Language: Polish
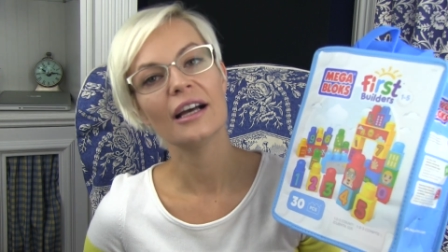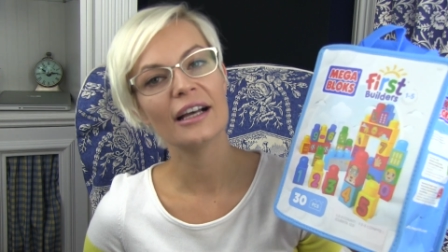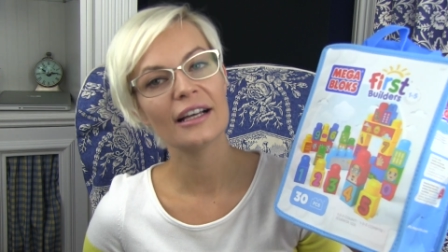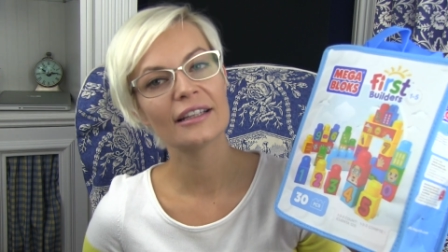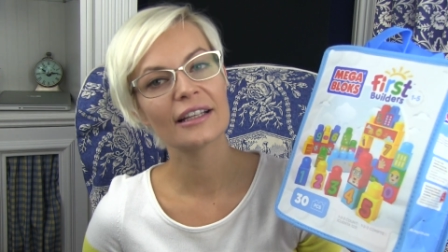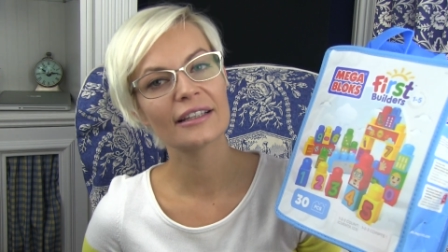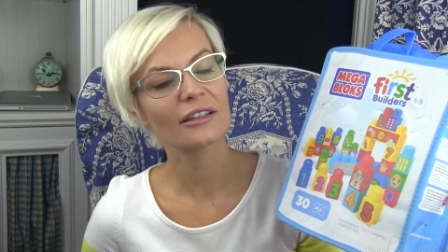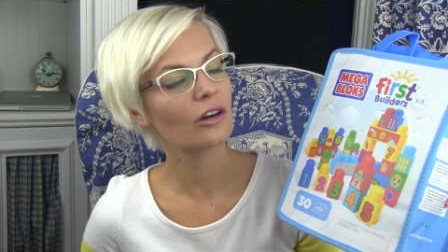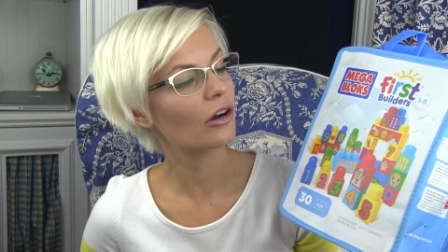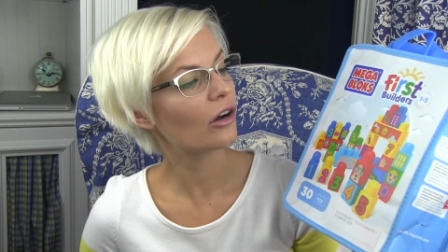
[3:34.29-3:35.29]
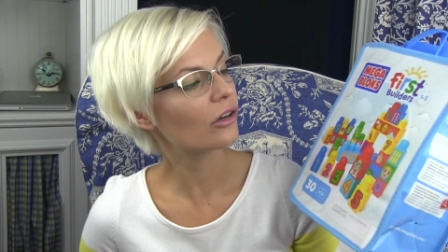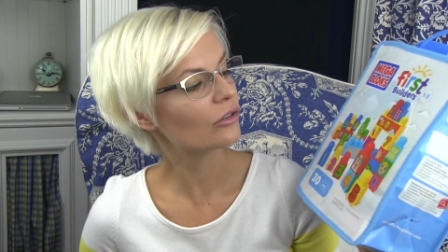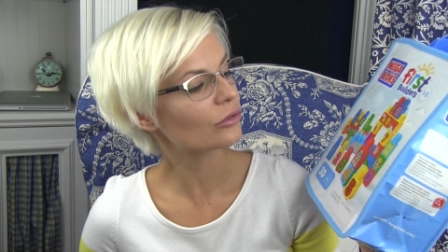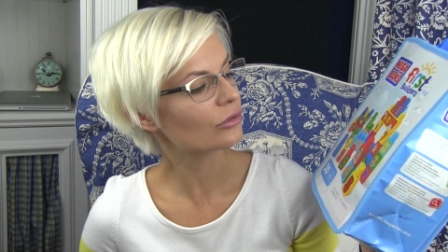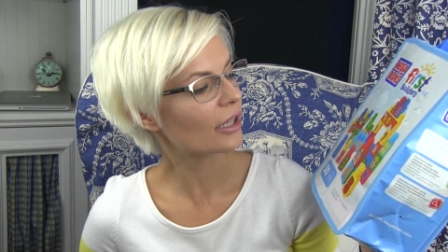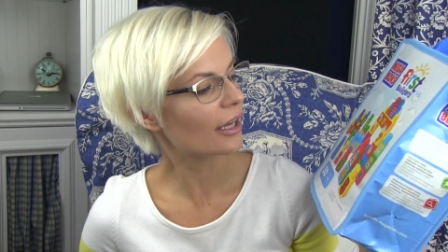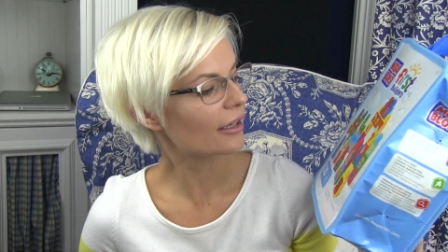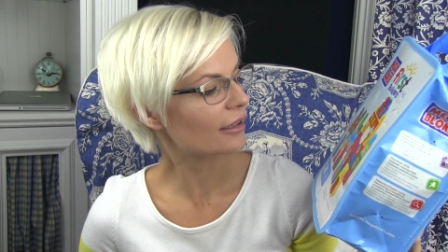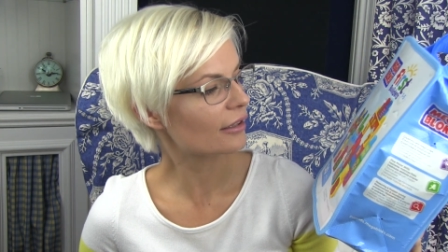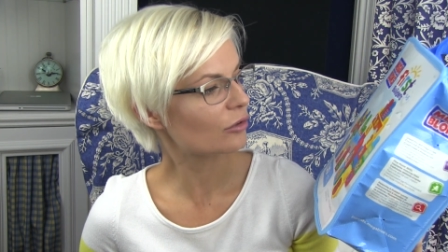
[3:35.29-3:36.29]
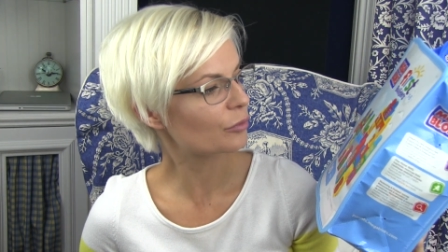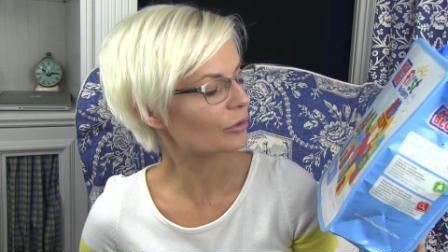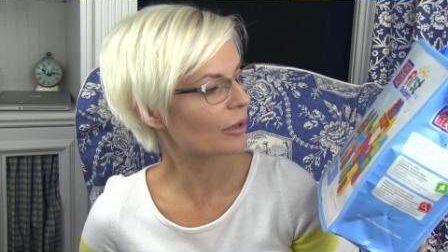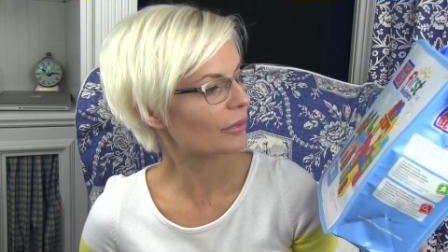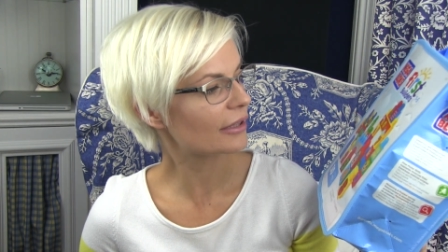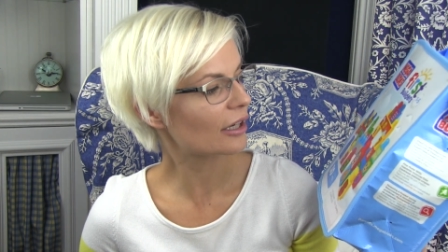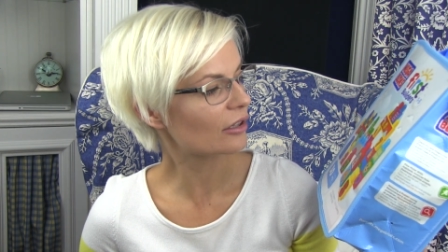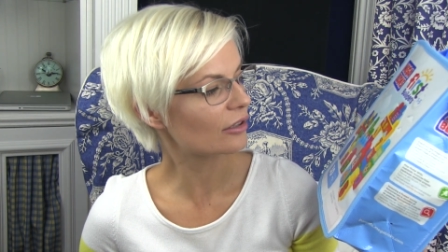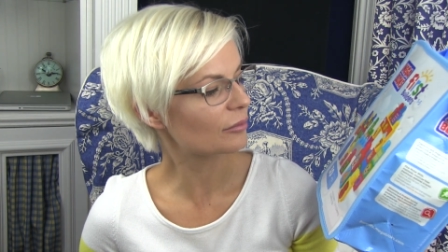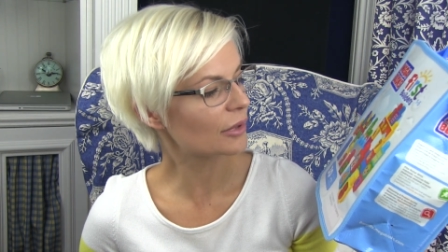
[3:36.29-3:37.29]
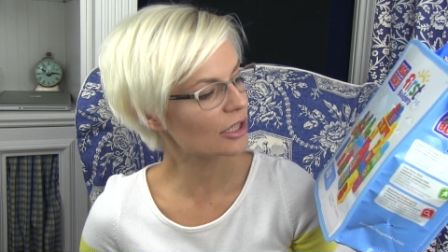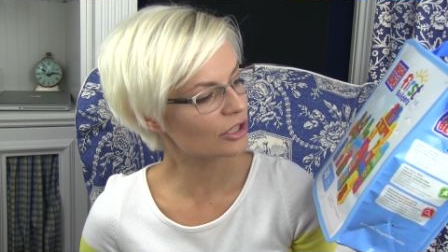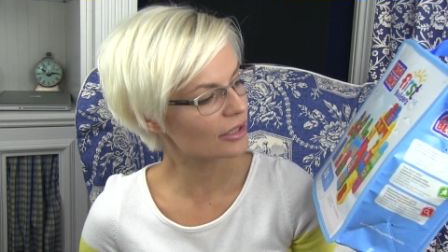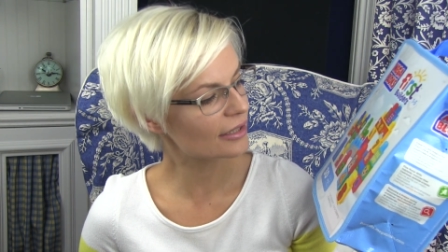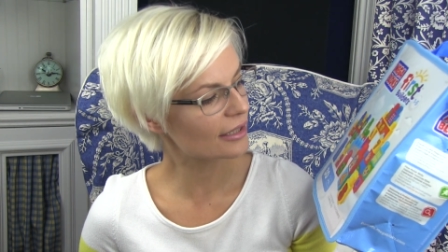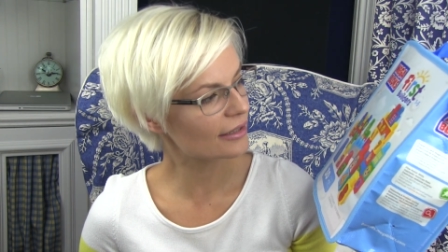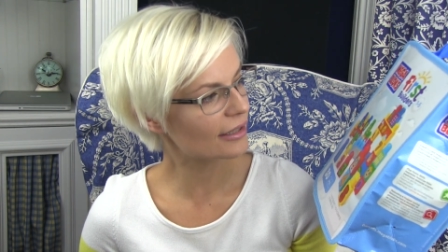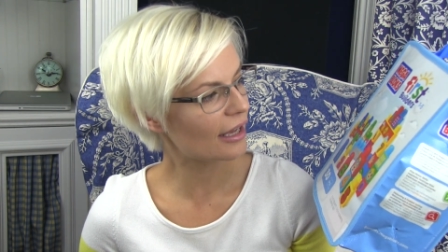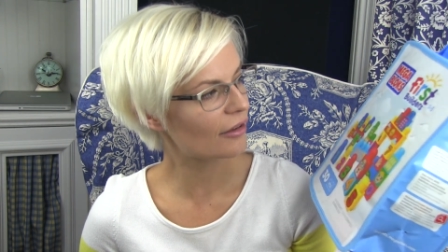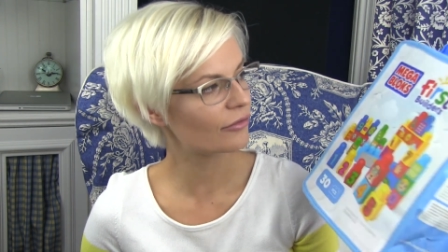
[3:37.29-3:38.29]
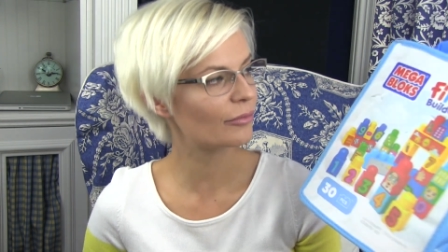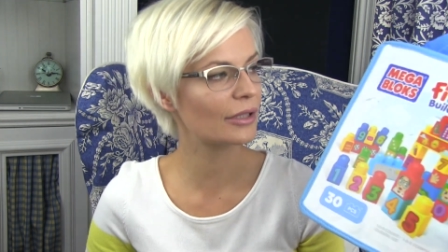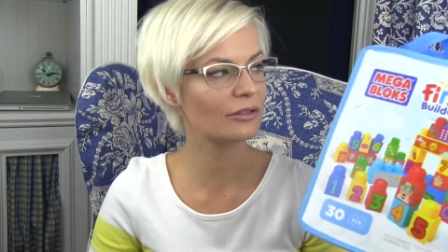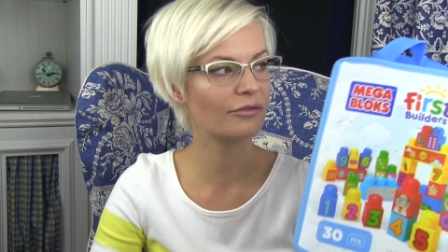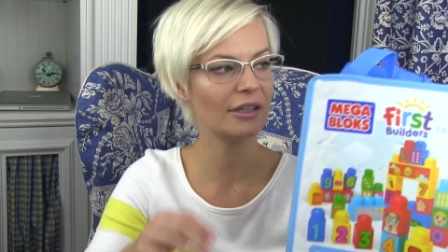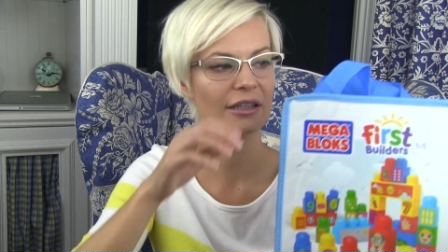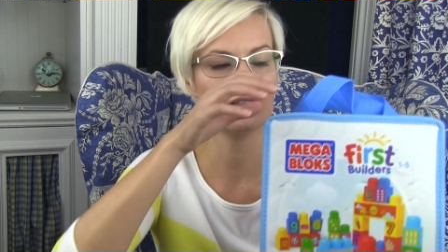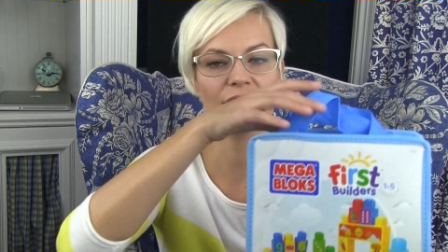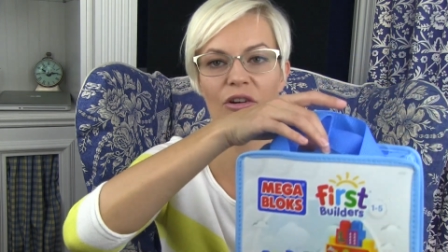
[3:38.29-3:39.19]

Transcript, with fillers: E, dlatego e, tutaj e, kupiła mi taki mniejszy zestaw. Bardzo fajna ta